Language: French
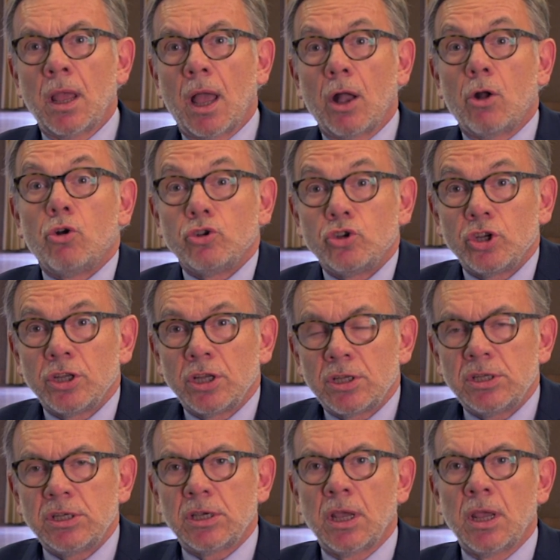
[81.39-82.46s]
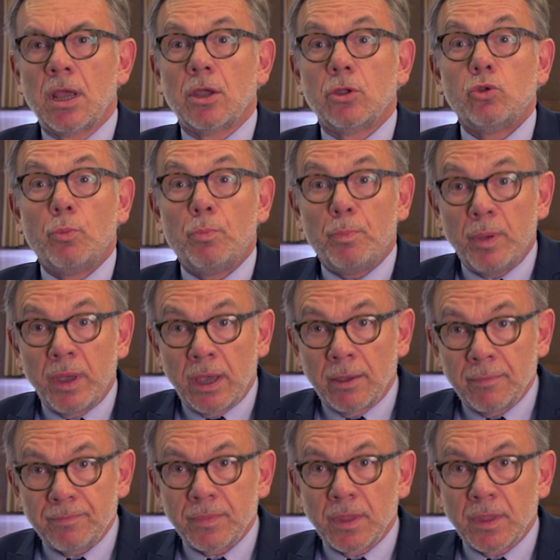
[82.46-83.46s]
un code génétique de paix.